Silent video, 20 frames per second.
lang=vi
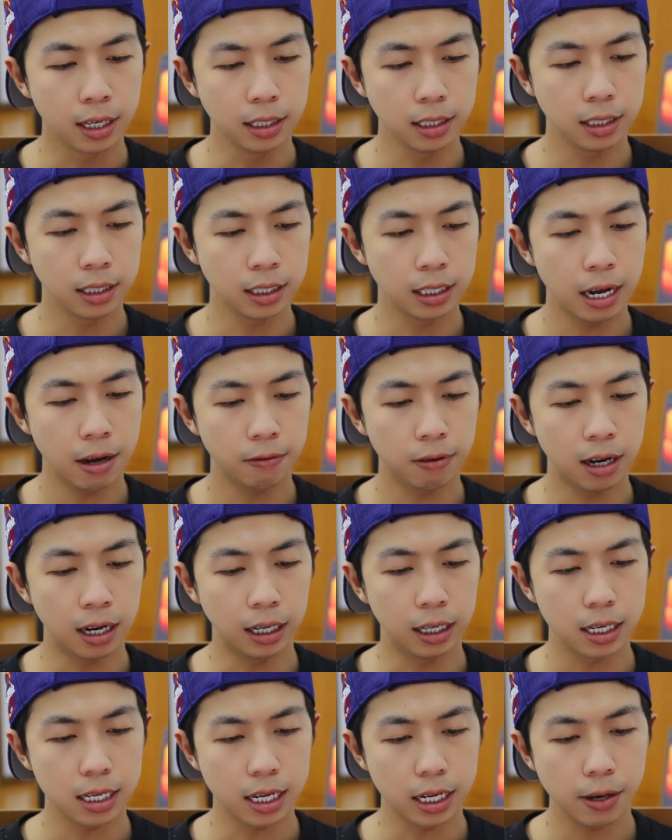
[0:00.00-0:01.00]
nên uh, đa
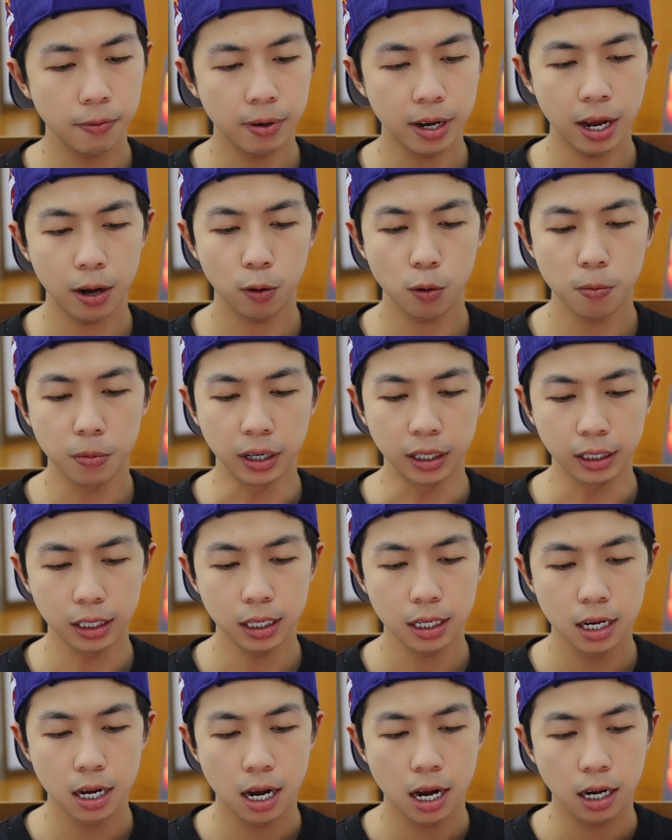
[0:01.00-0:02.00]
phần uh, những cái video của mình
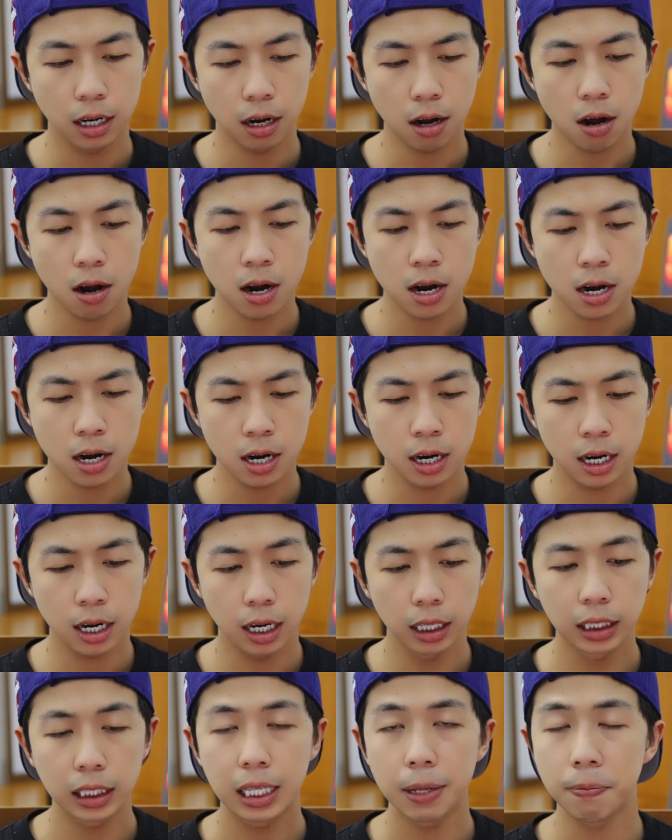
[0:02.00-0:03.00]
uh, nó
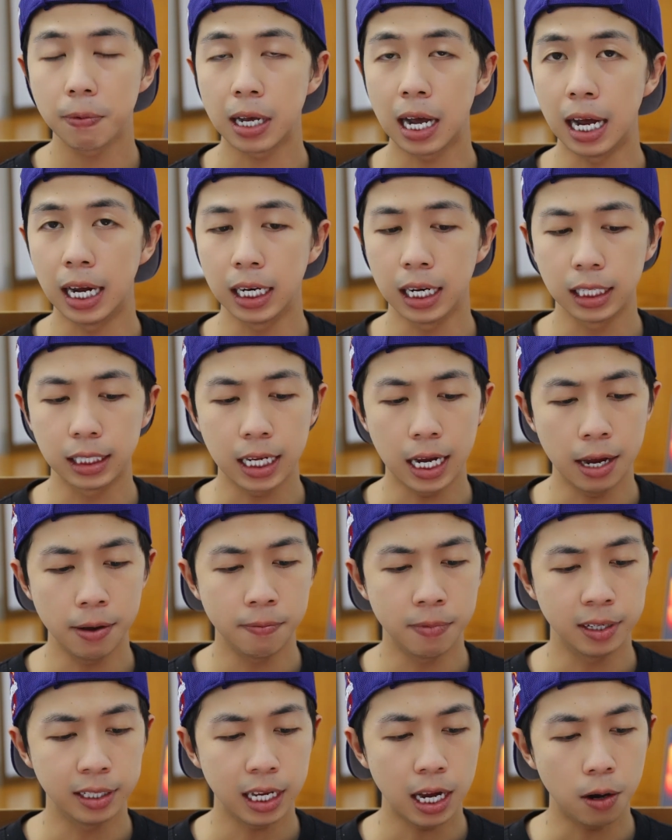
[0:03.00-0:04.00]
ít tiếp cận là
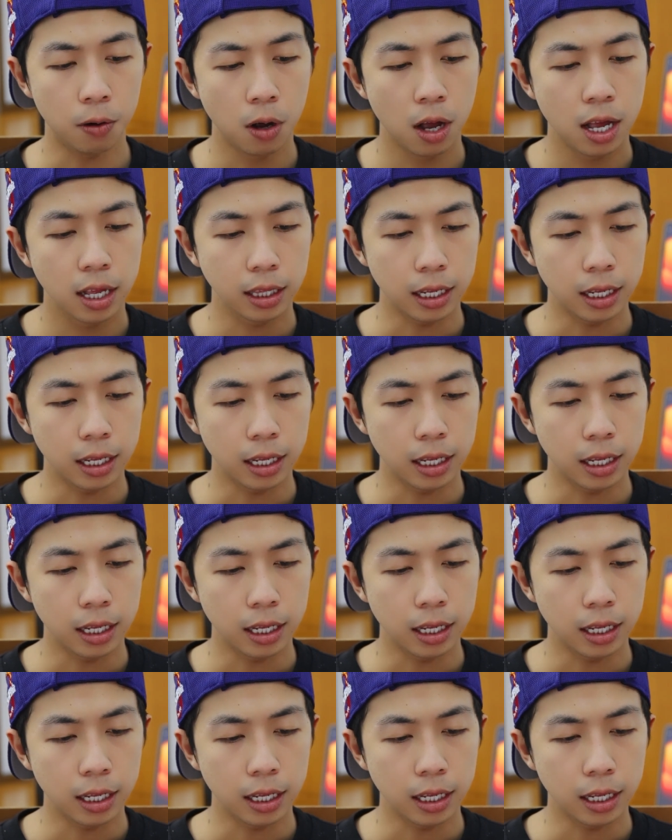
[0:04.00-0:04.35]
tại vì sao